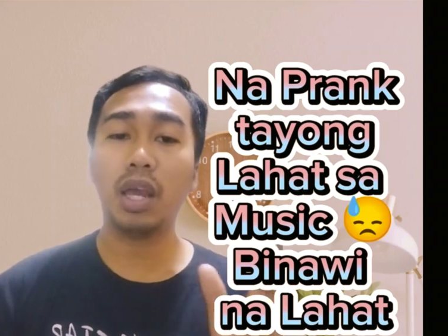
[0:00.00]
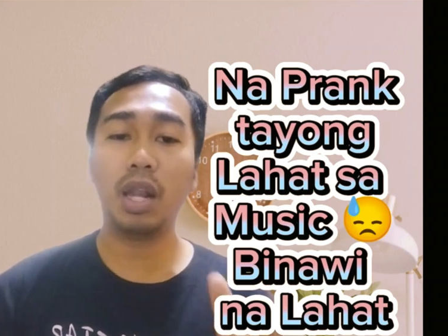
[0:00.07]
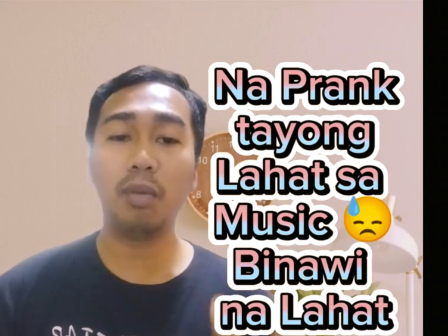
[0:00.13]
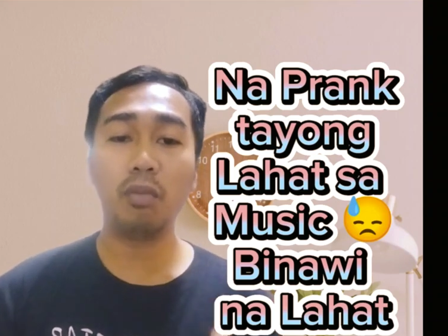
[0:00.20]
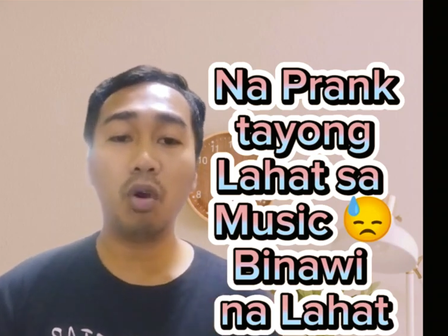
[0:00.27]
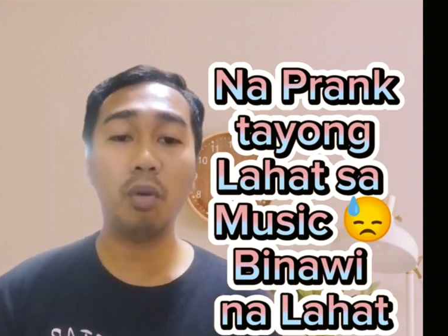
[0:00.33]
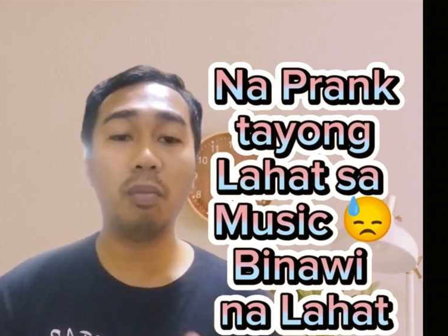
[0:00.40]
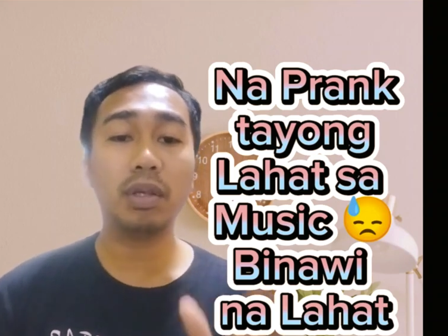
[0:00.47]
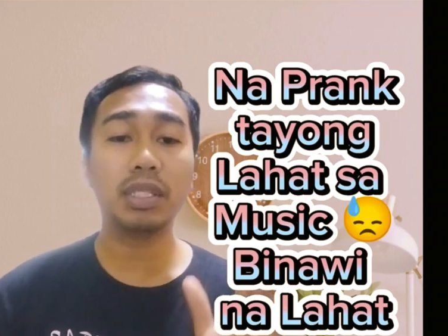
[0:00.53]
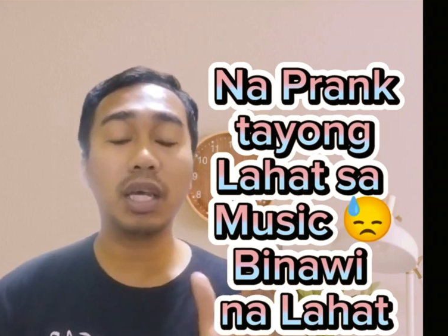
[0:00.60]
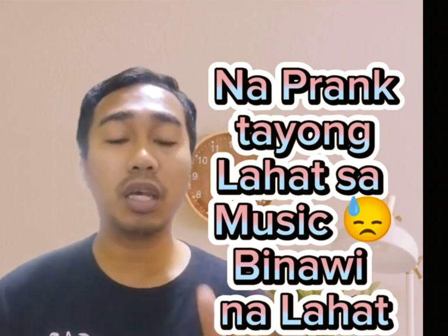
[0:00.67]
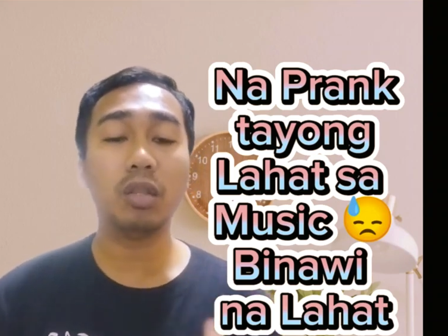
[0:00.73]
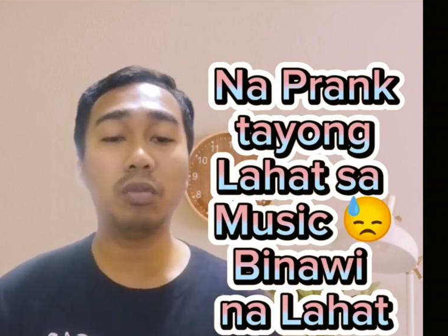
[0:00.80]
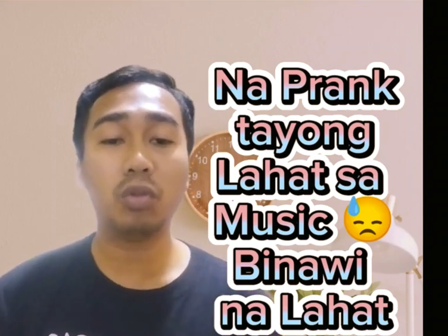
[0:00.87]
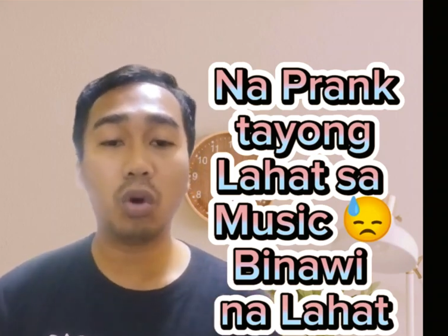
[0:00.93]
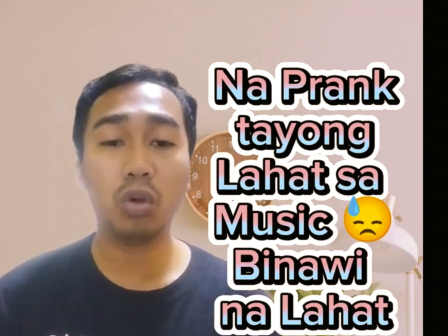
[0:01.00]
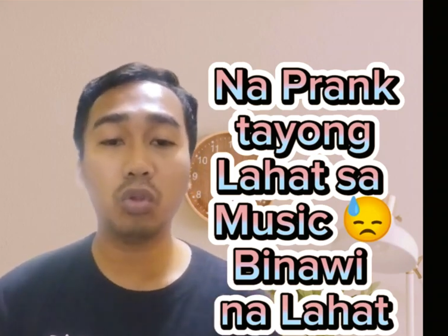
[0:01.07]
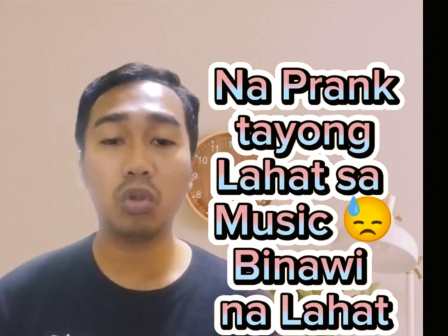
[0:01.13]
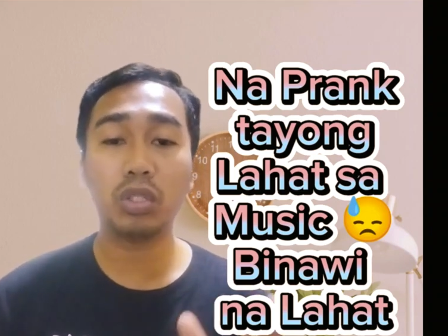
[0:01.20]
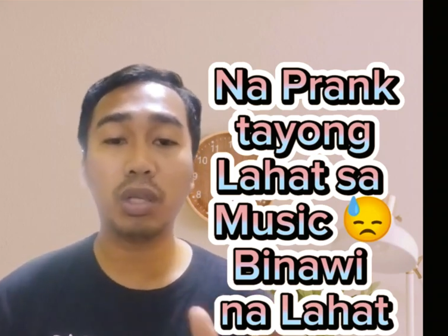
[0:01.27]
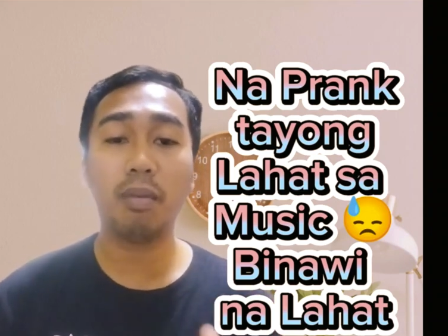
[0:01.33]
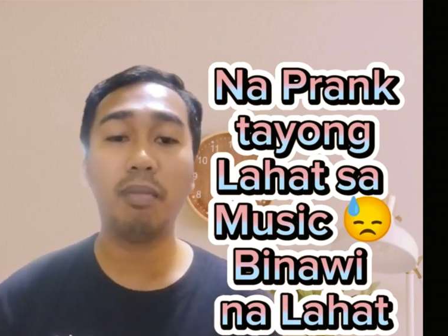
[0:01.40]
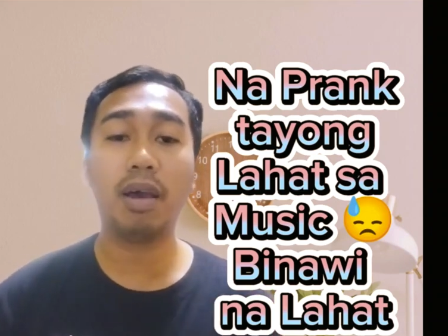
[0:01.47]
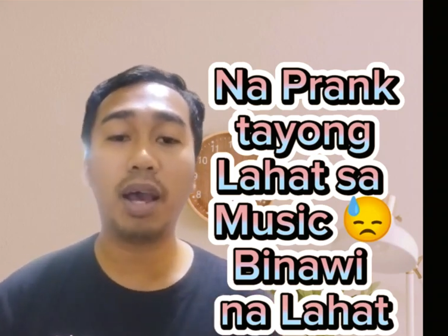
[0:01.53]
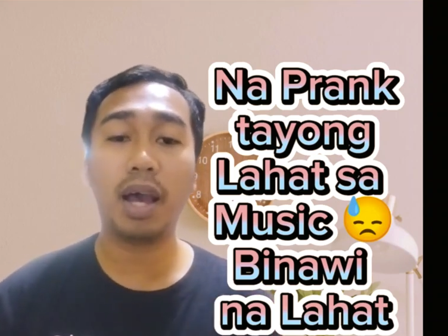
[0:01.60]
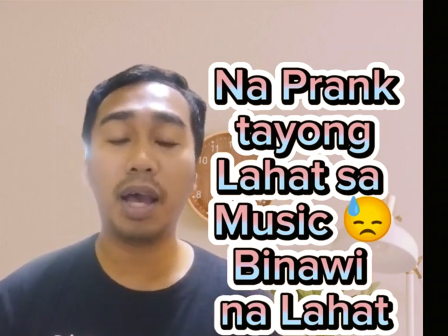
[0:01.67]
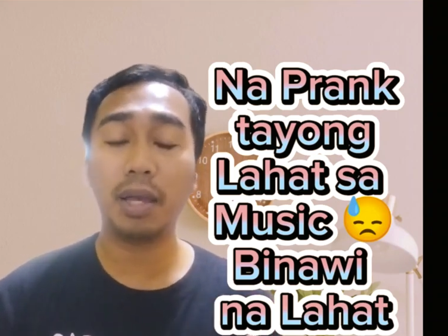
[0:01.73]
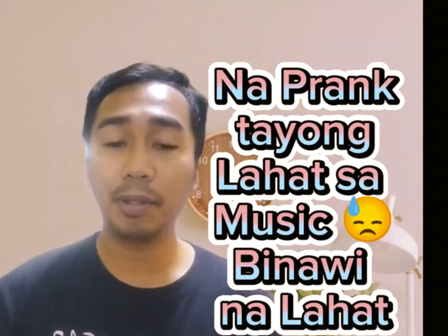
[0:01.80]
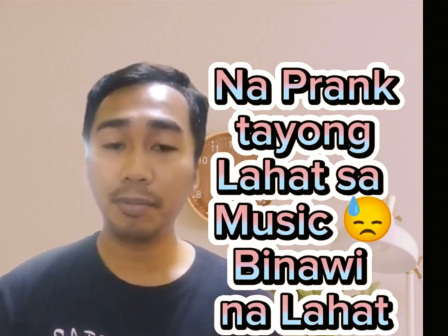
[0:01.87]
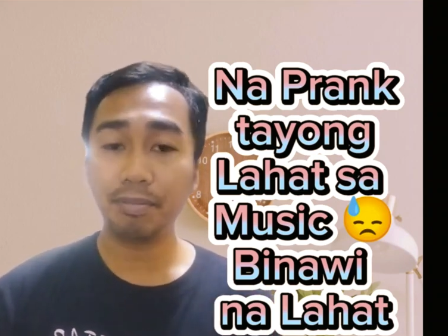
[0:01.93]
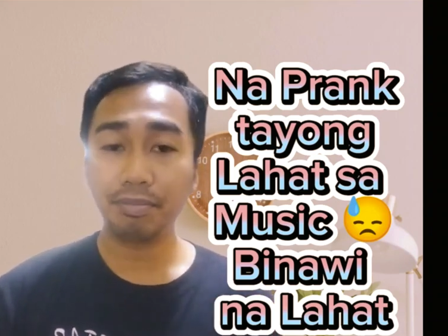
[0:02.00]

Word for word: alam ko masakit to dun sa mga